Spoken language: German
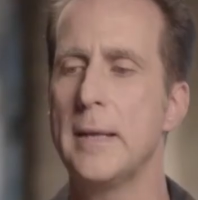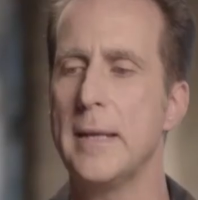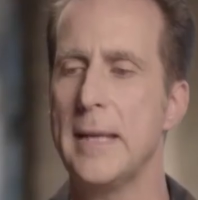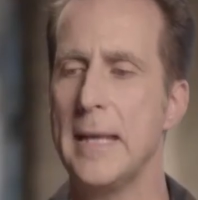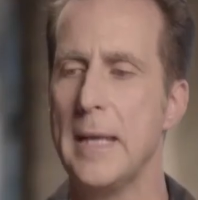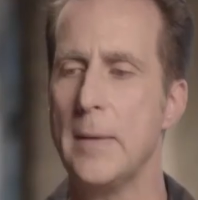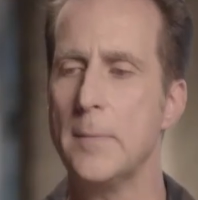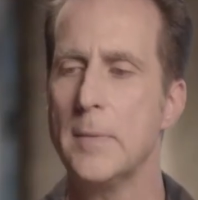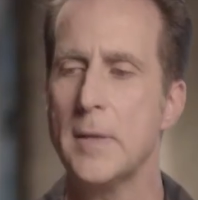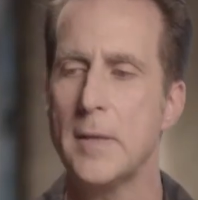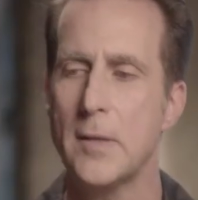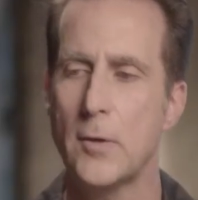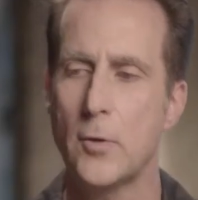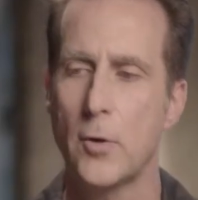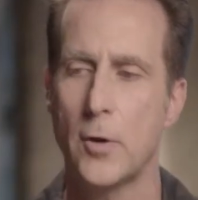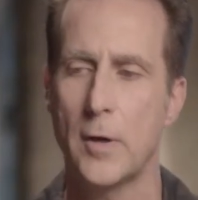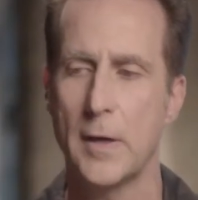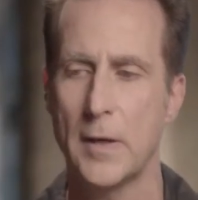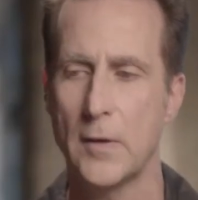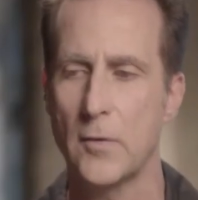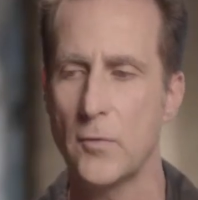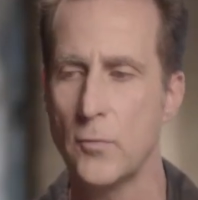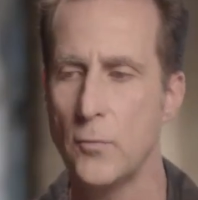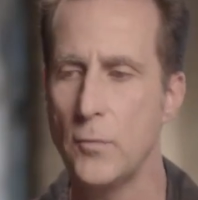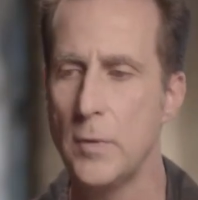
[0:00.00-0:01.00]
Ebene, die
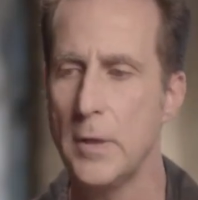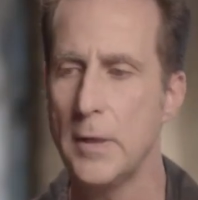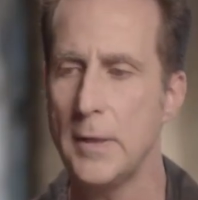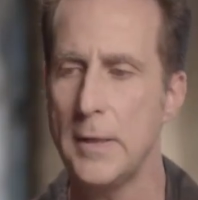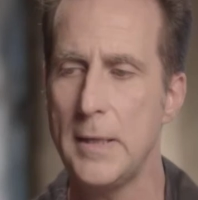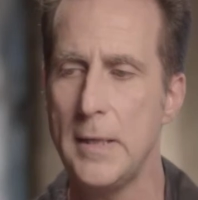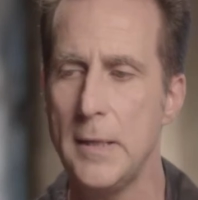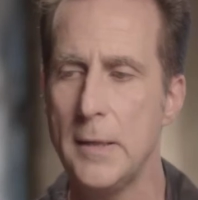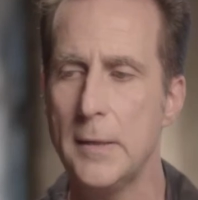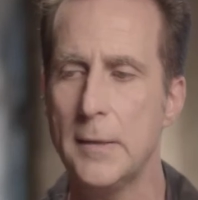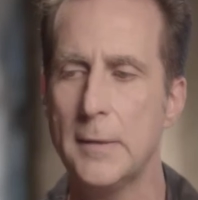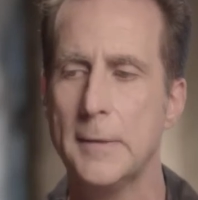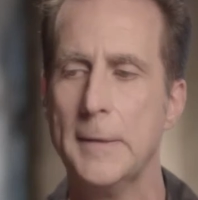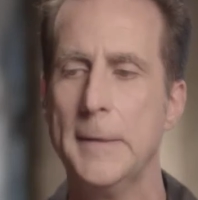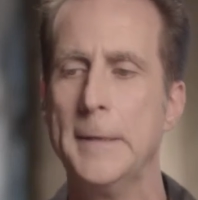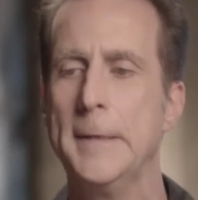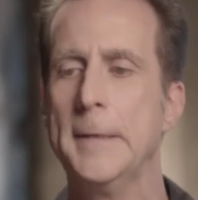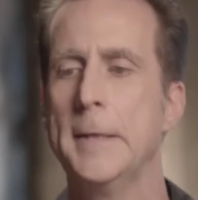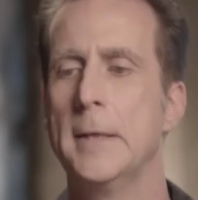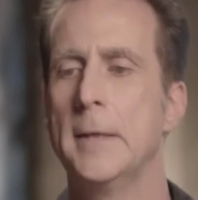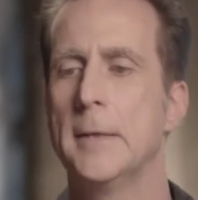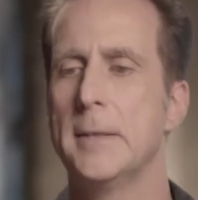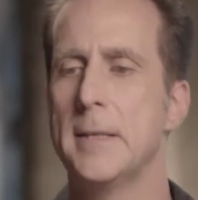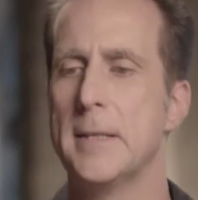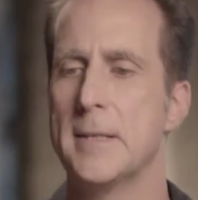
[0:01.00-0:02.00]
Korrektur hier,
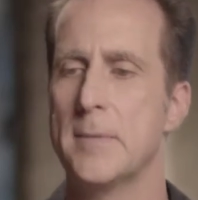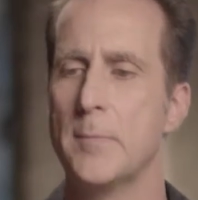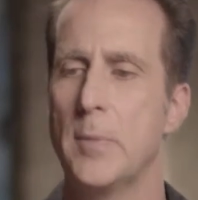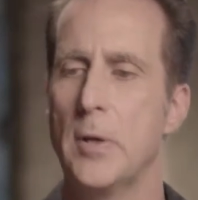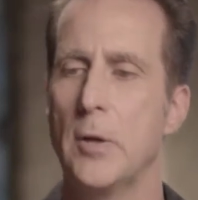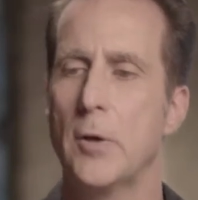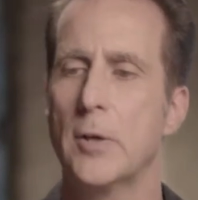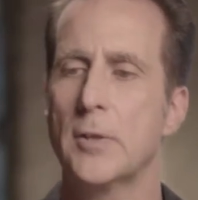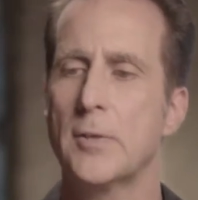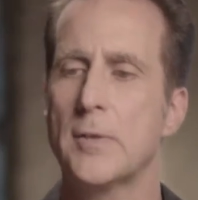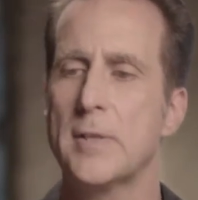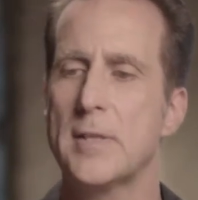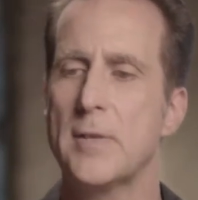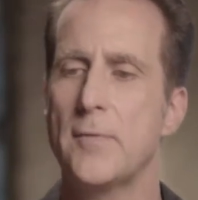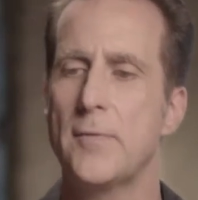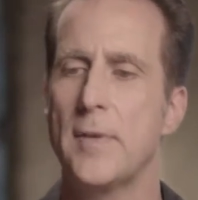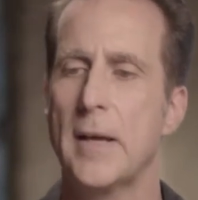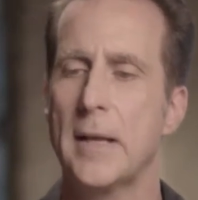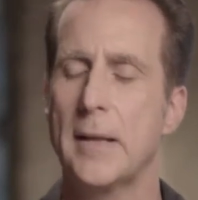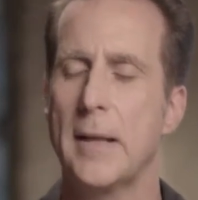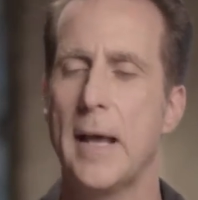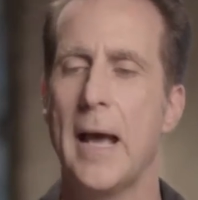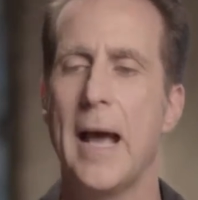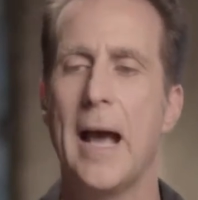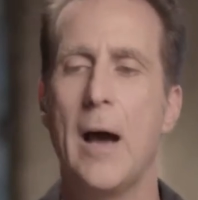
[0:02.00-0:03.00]
diesen
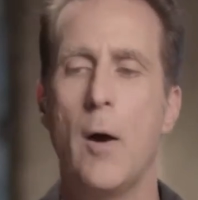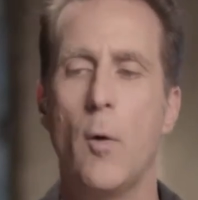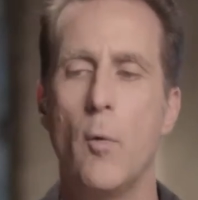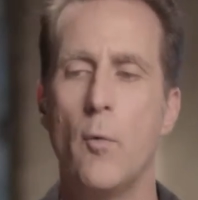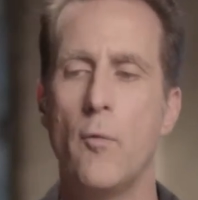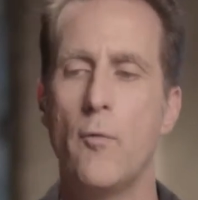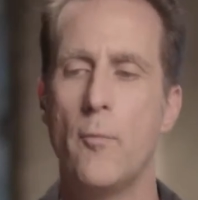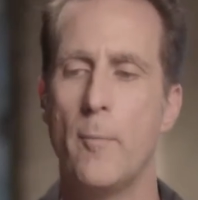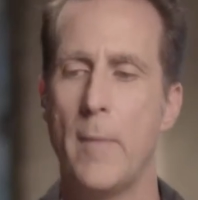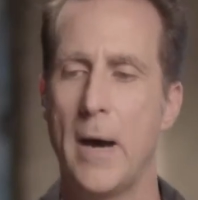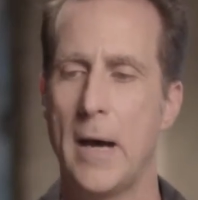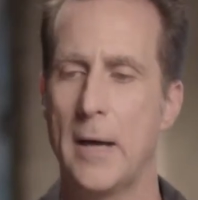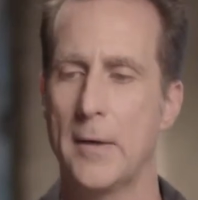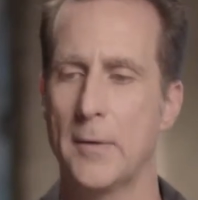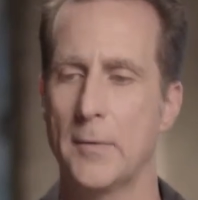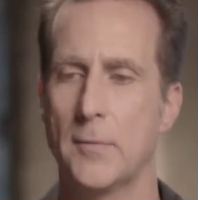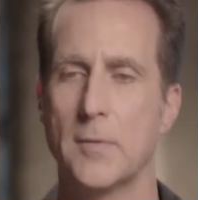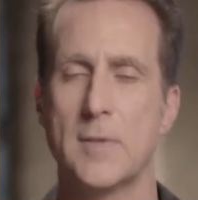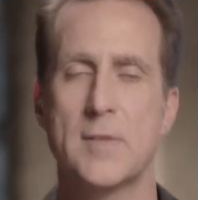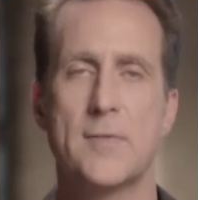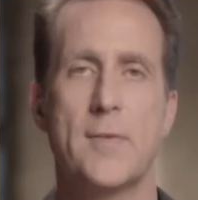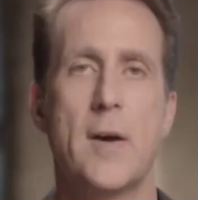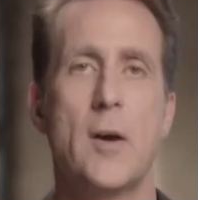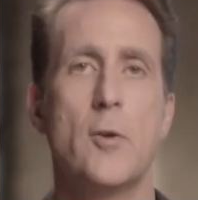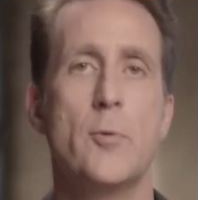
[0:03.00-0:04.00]
Beleuchtungseffekt aufmachen,
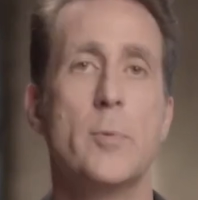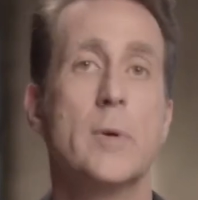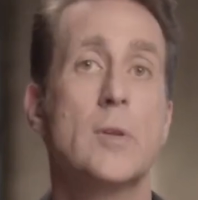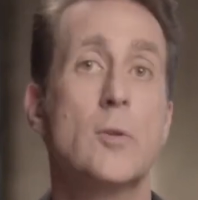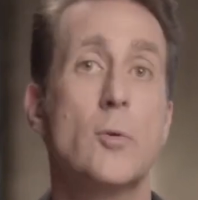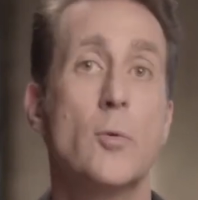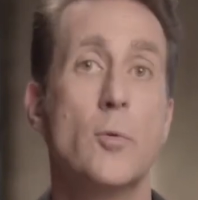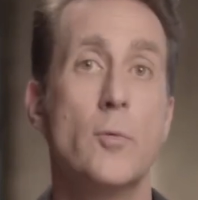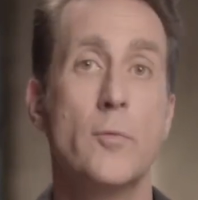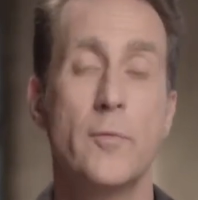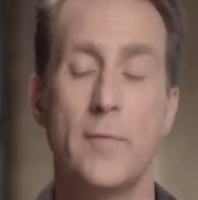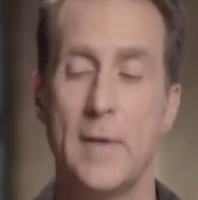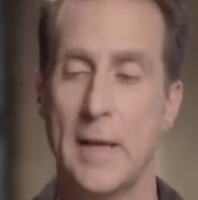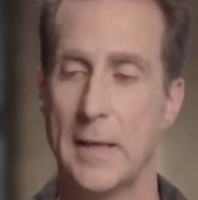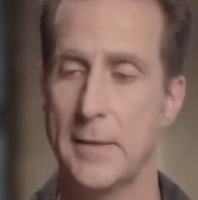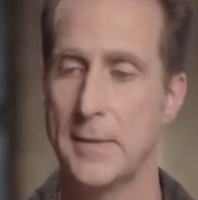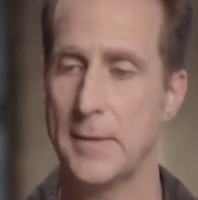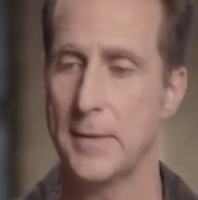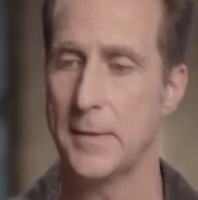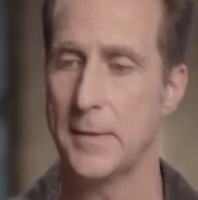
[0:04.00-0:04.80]
und zwar über Tonwerte.